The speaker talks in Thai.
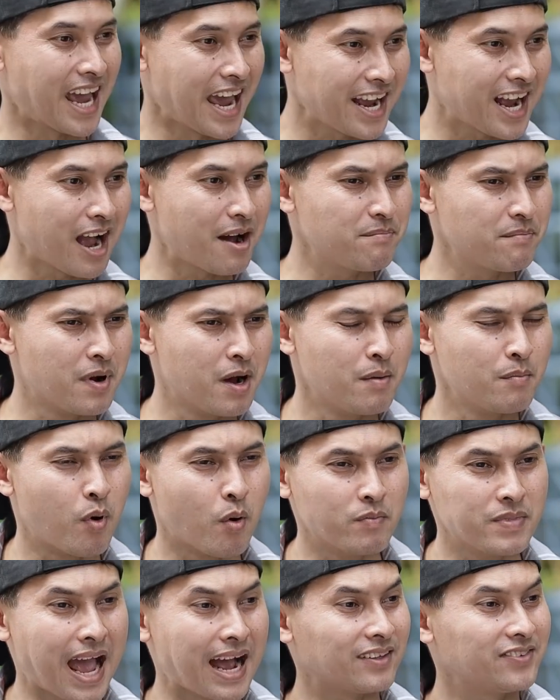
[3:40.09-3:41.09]
ใช่ครับ
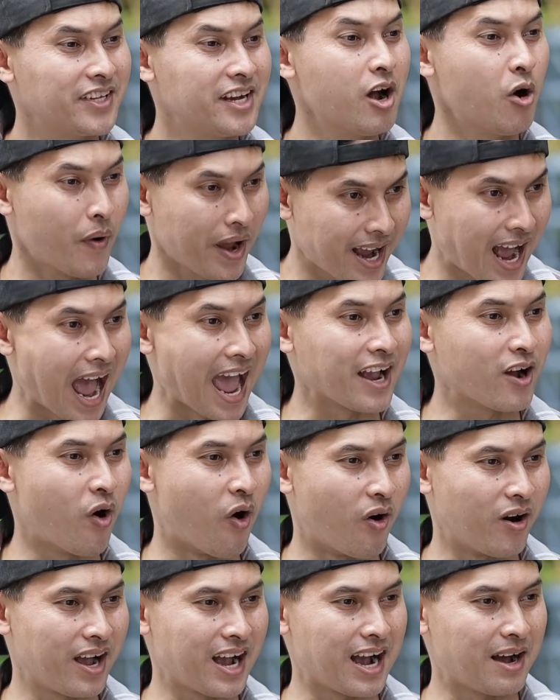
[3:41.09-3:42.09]
ผมอยากซื้อเอาไว้ขายข
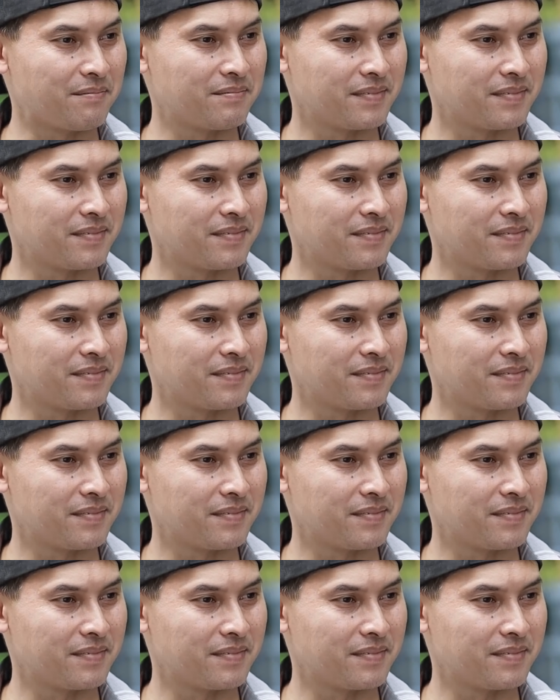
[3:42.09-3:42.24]
องนะค